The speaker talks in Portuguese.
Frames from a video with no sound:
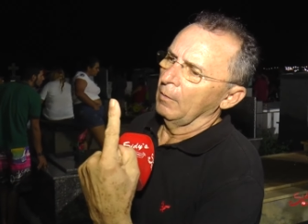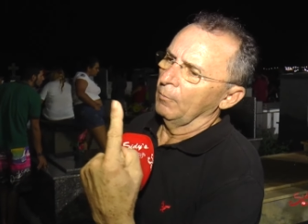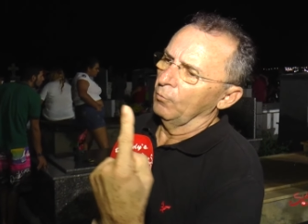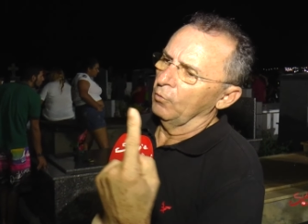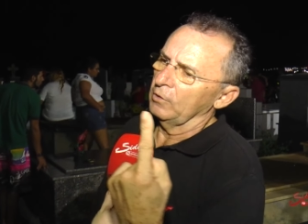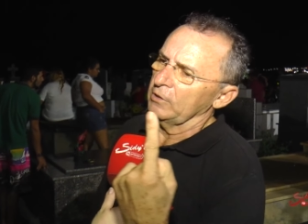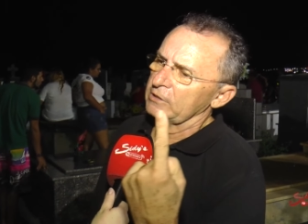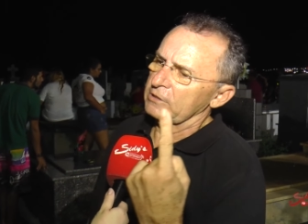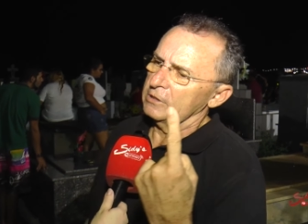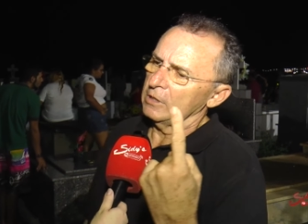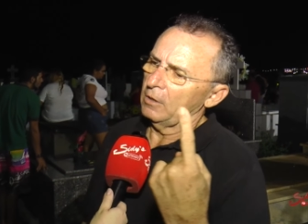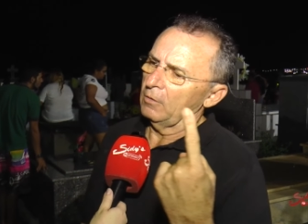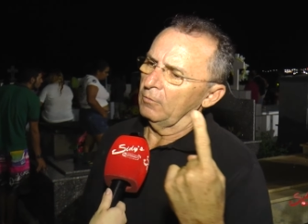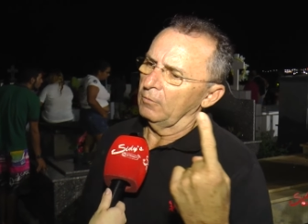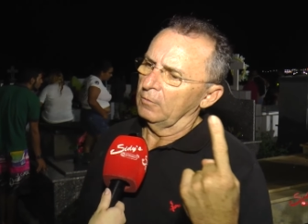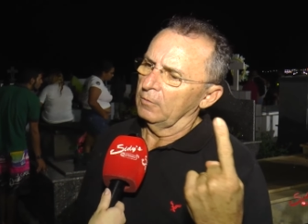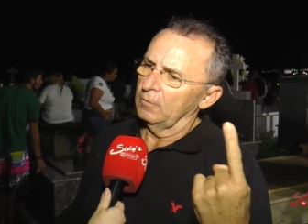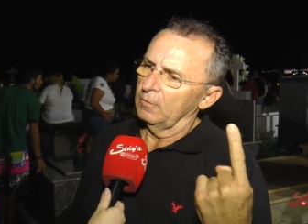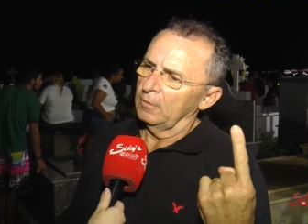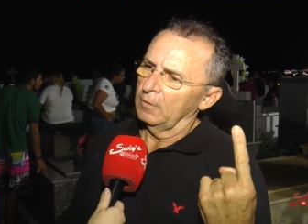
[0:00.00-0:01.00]
policial
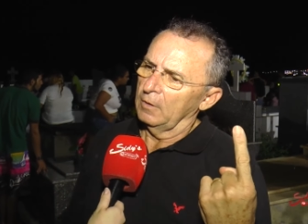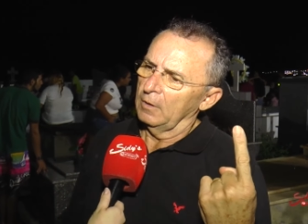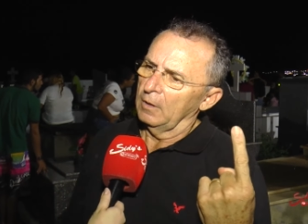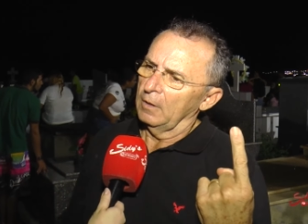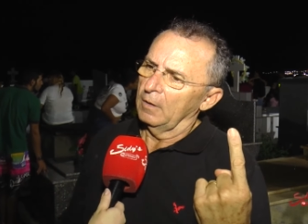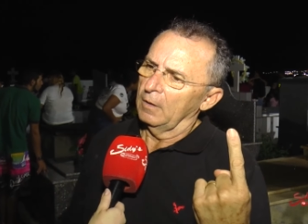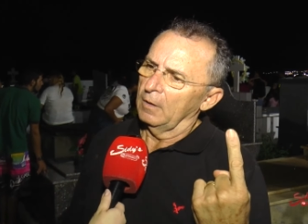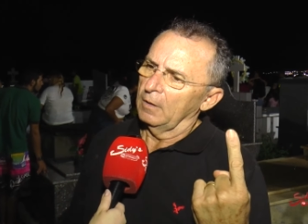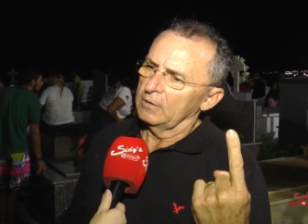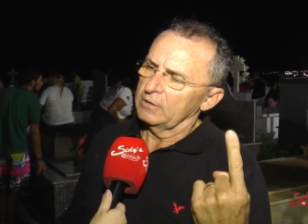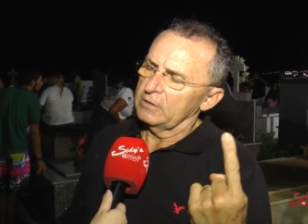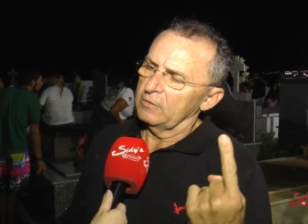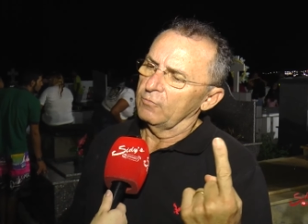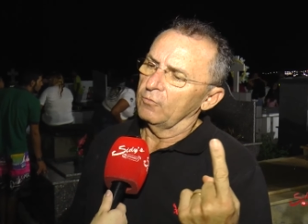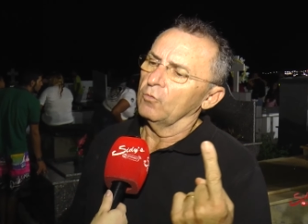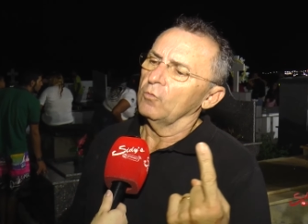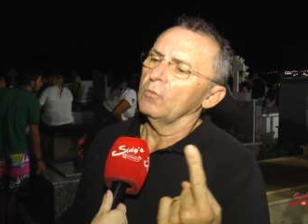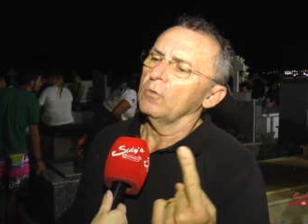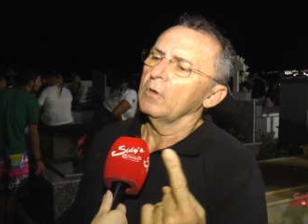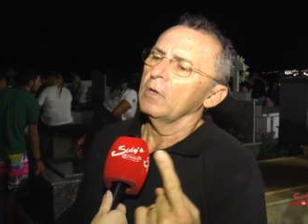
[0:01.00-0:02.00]

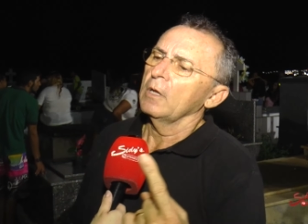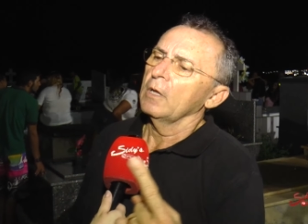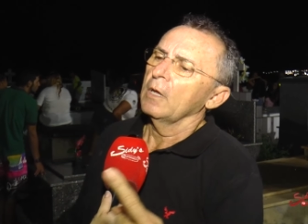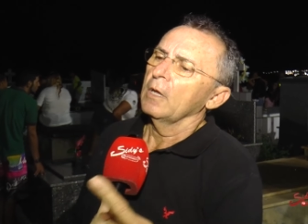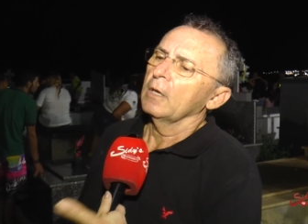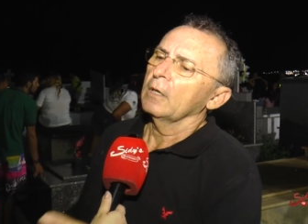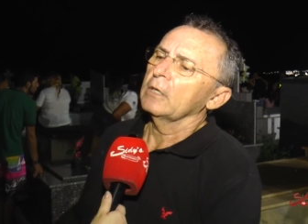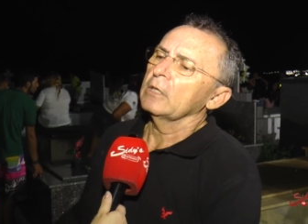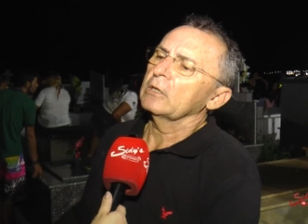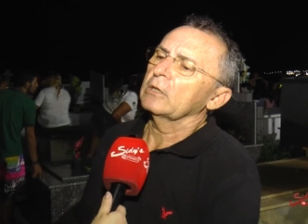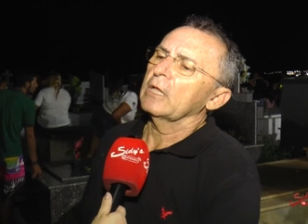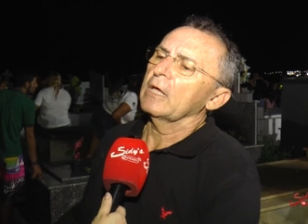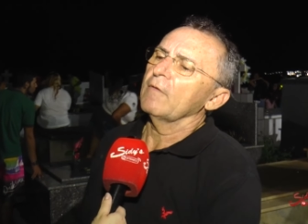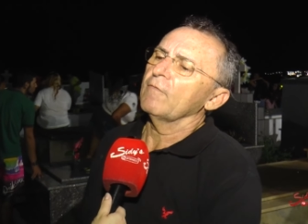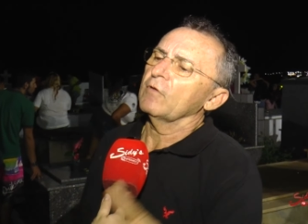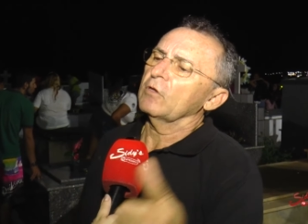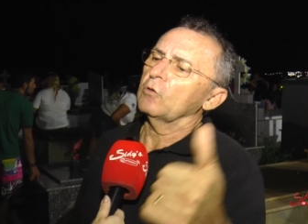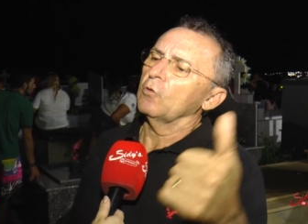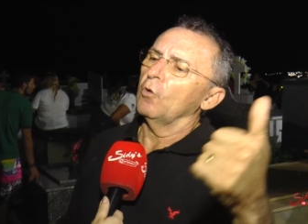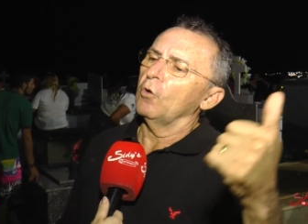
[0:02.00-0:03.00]
civil, que
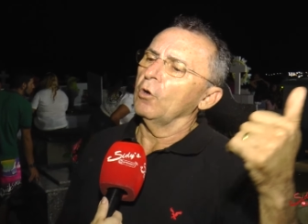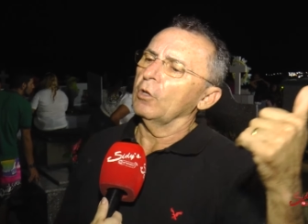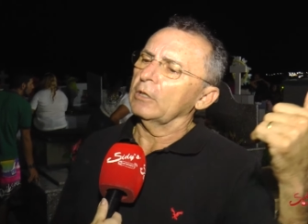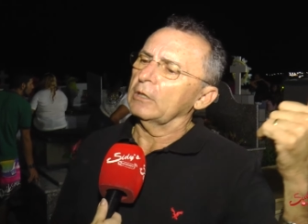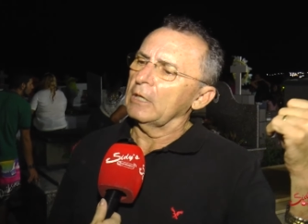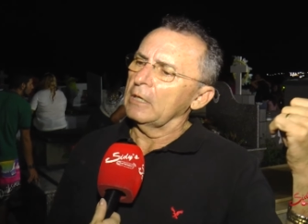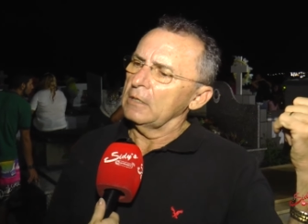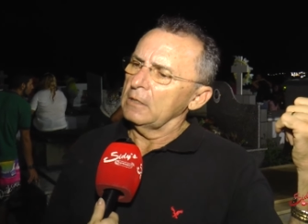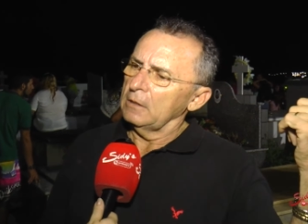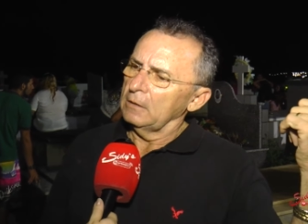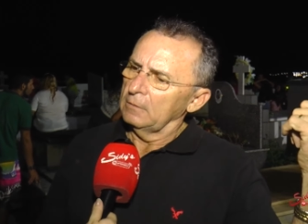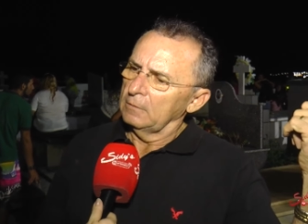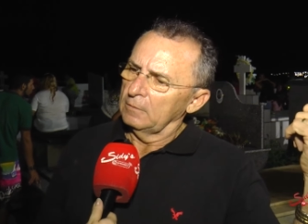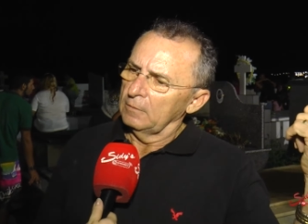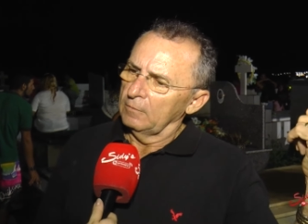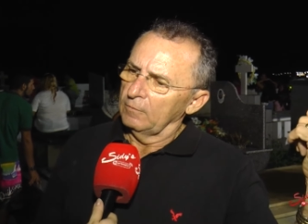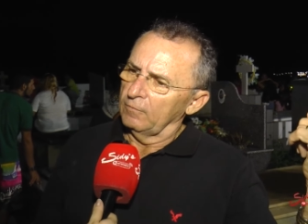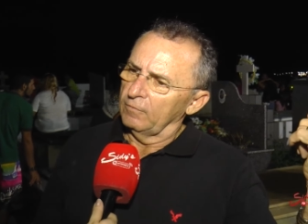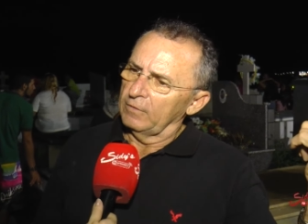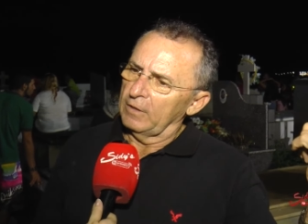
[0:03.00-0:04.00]
teve que ontem
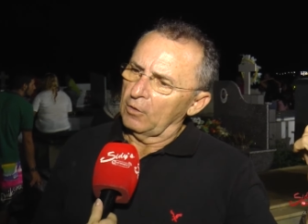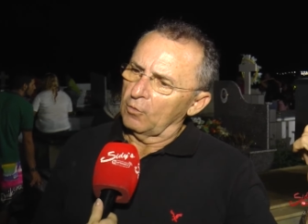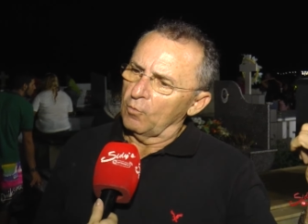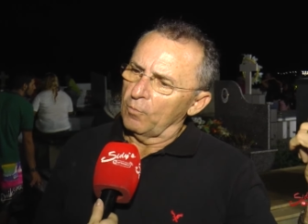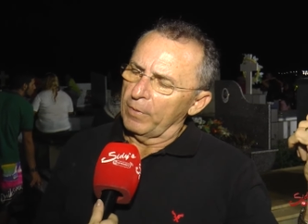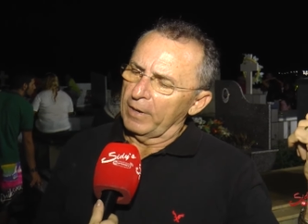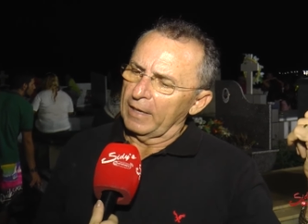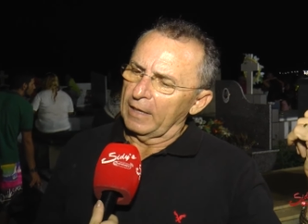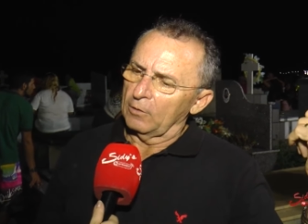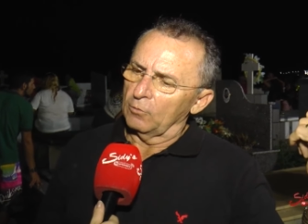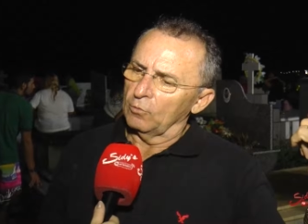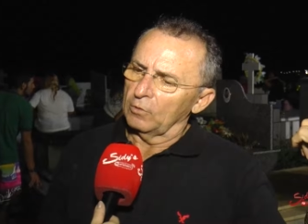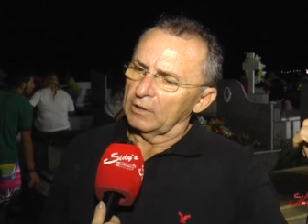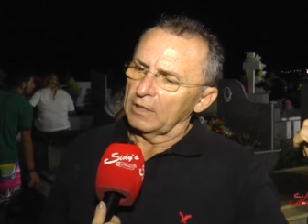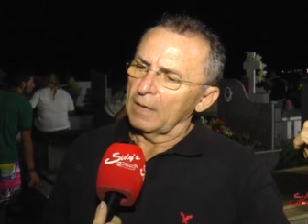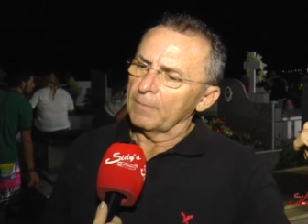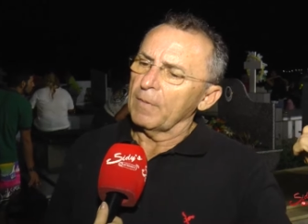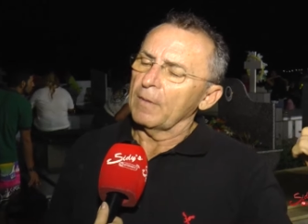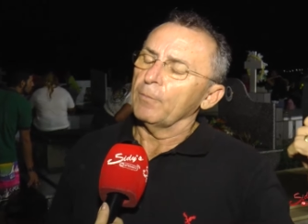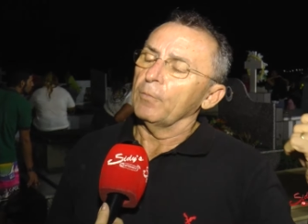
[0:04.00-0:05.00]
vir acompanhado do
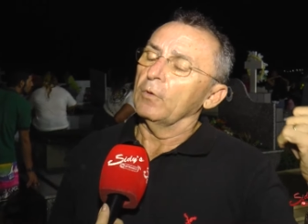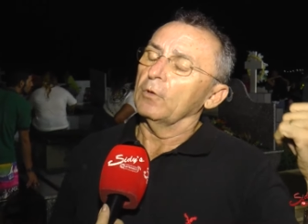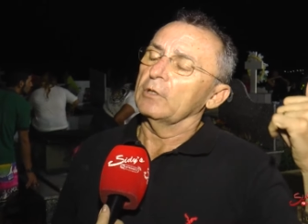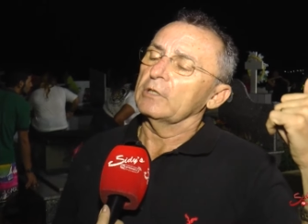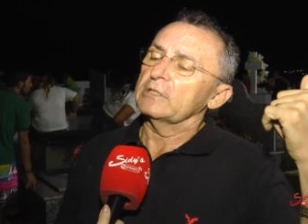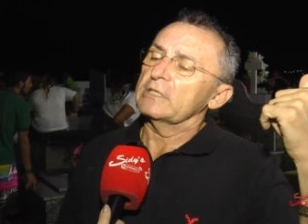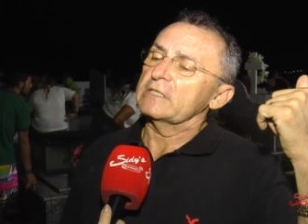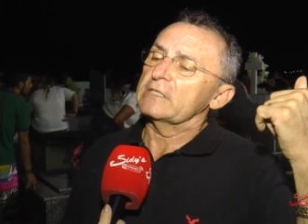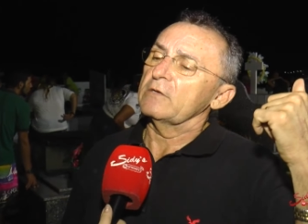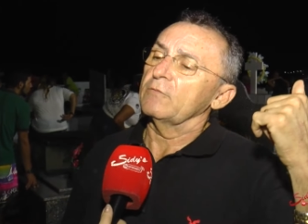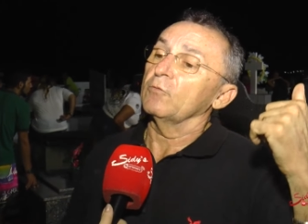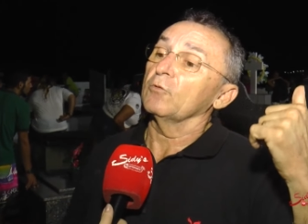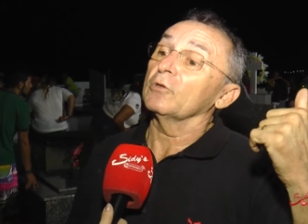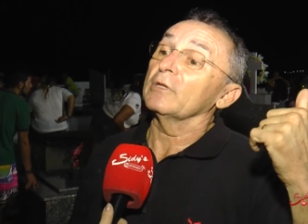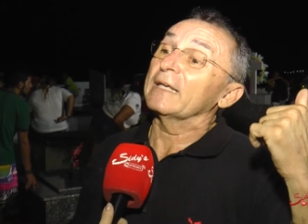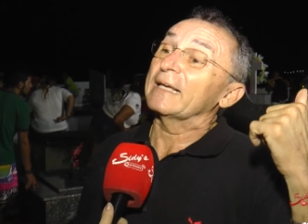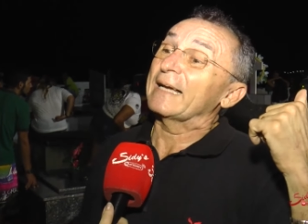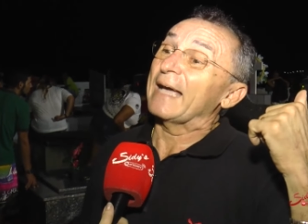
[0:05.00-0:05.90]
ITEP, a Polícia Civil de